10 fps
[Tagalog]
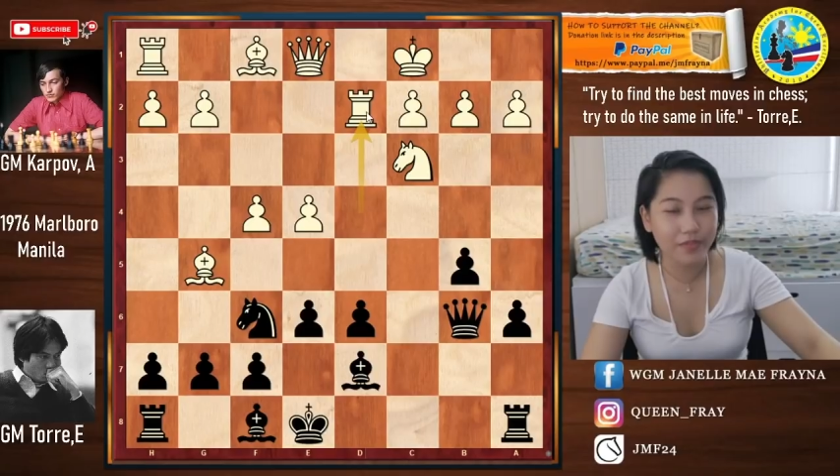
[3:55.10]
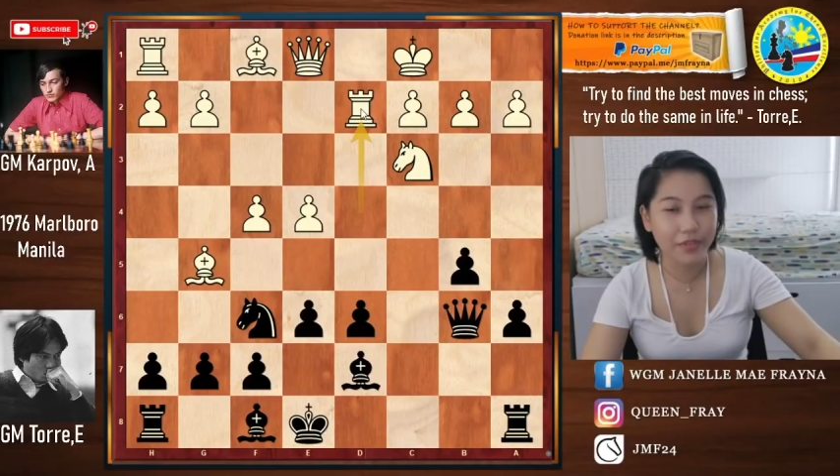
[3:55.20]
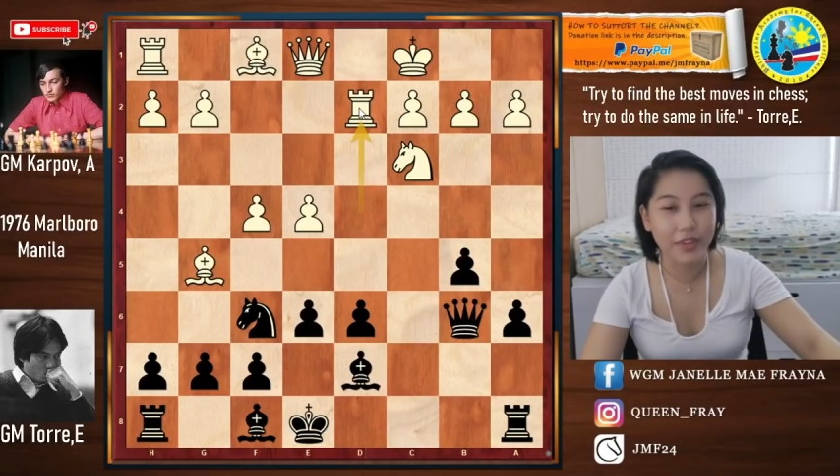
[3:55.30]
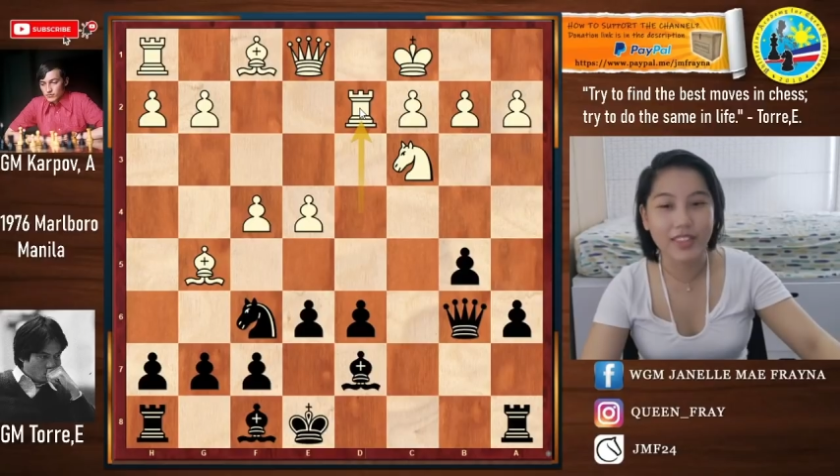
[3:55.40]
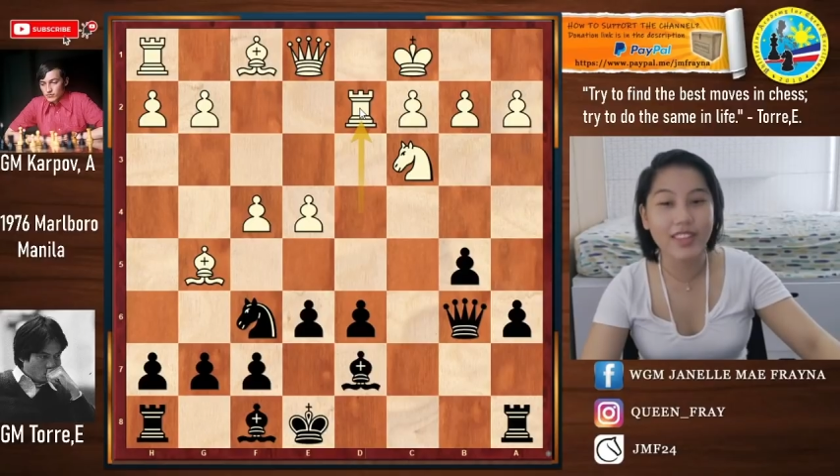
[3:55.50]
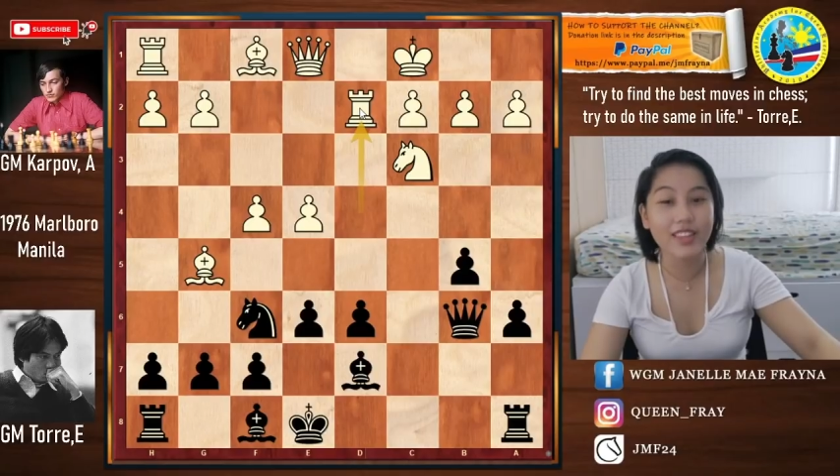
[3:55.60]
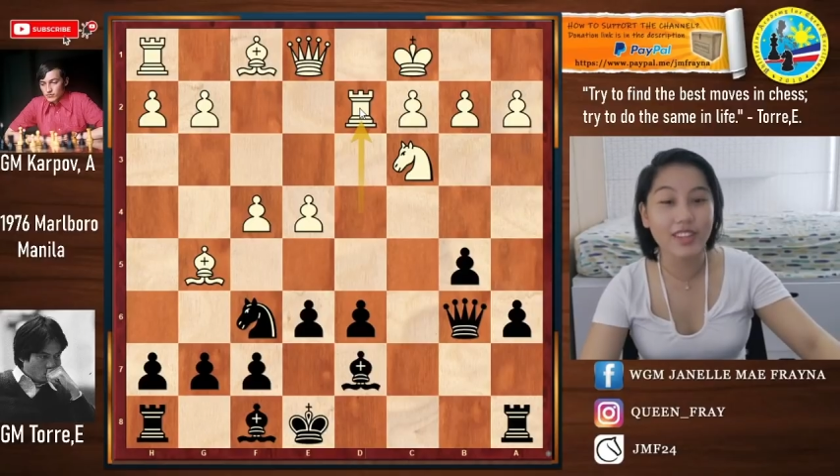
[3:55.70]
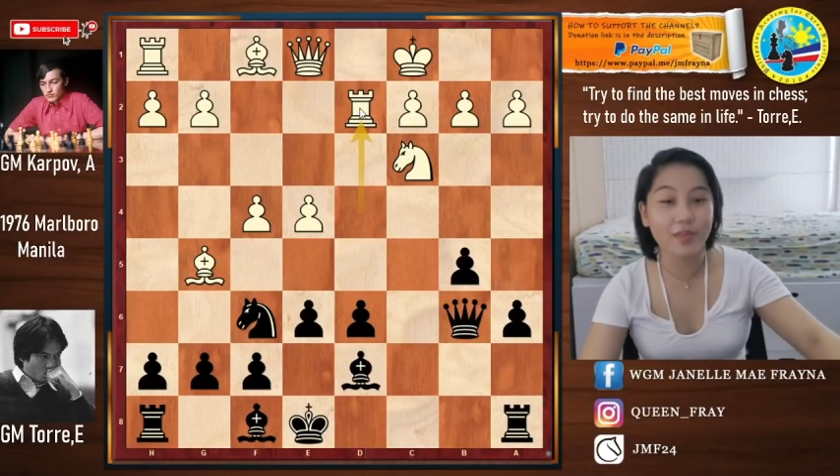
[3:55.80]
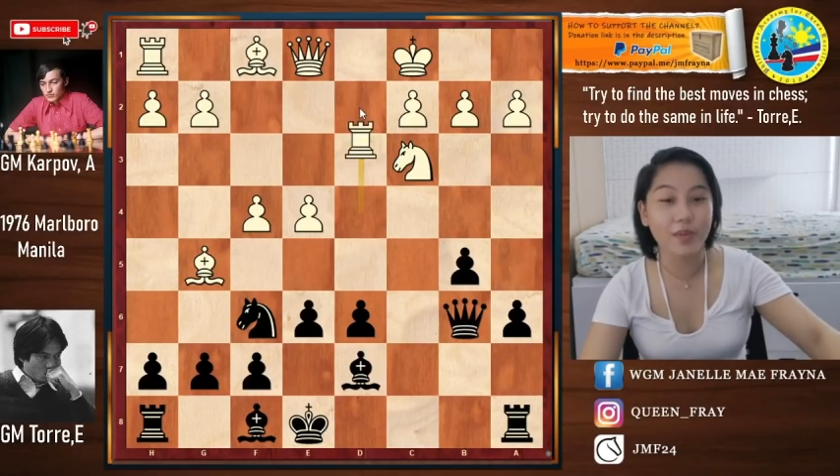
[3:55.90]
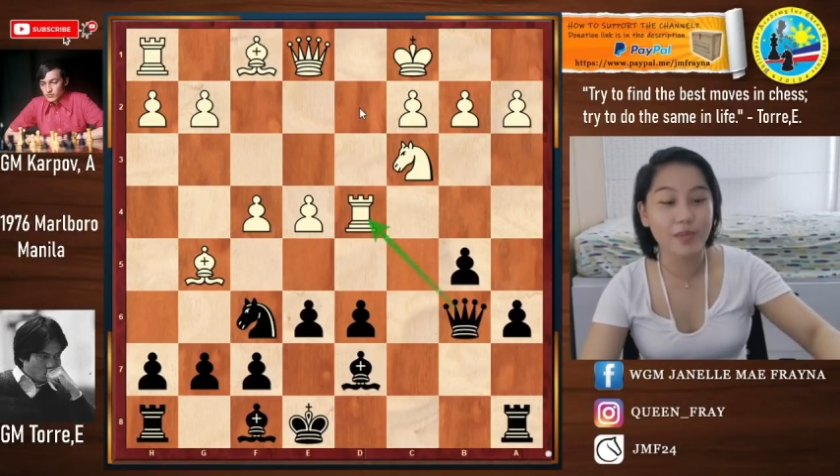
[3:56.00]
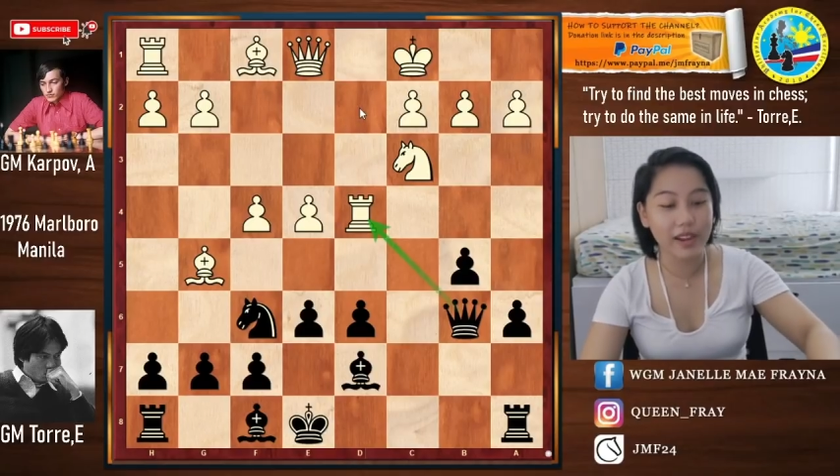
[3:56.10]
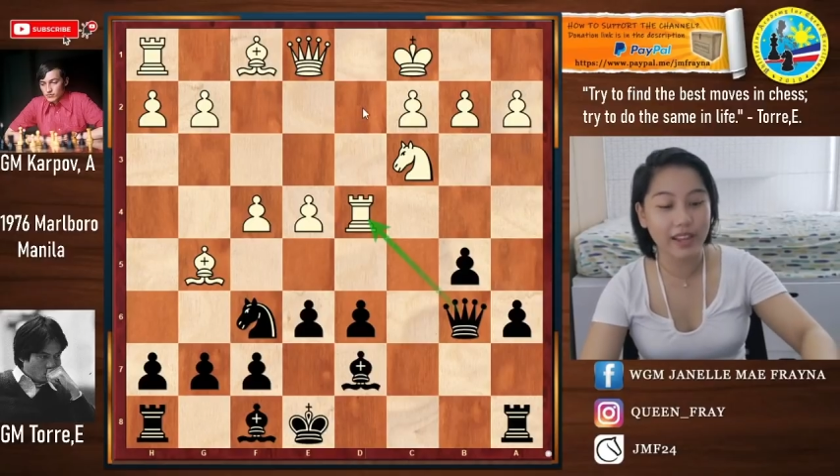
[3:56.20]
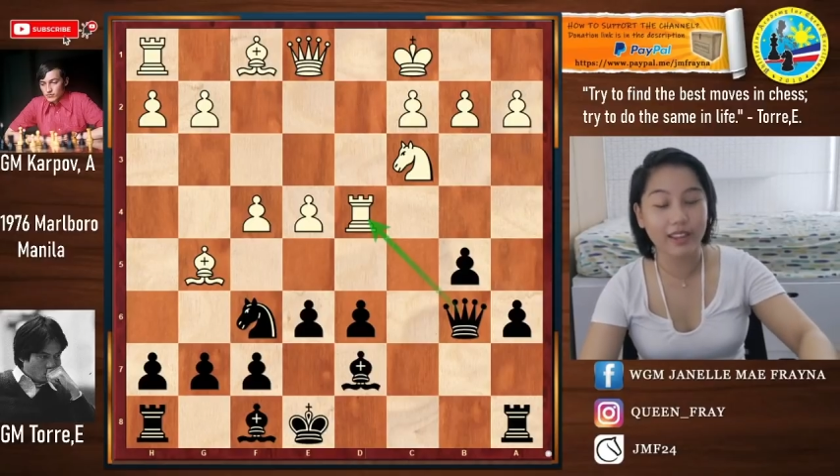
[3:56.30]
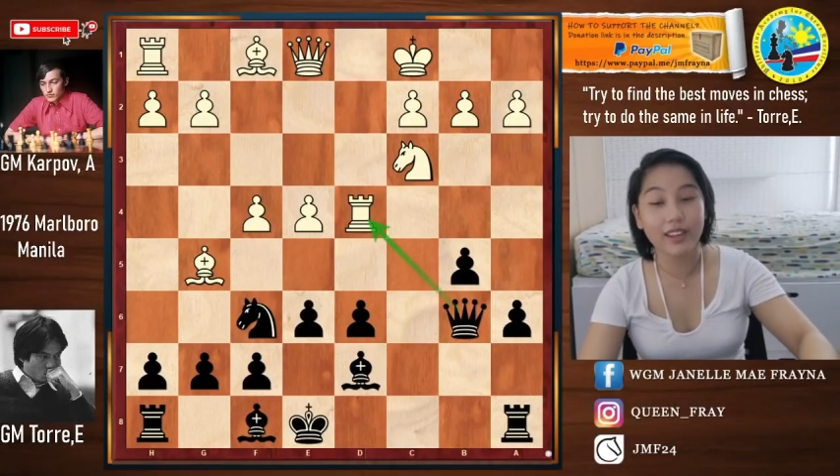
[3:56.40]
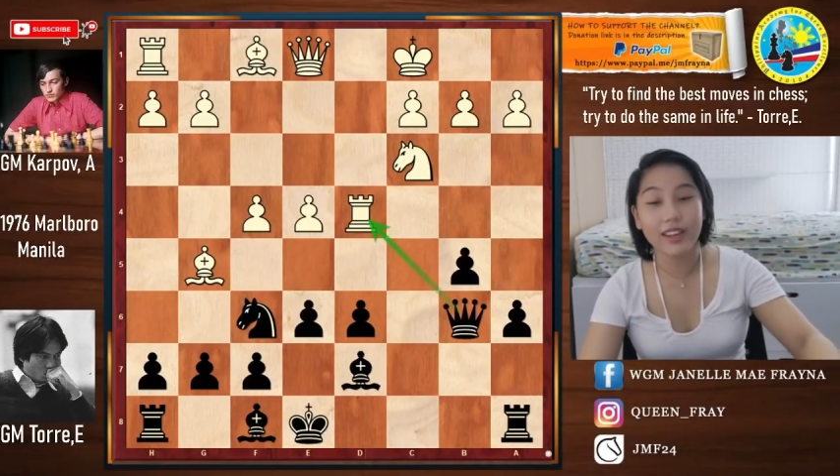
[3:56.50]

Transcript: No? Hindi na siya bumalik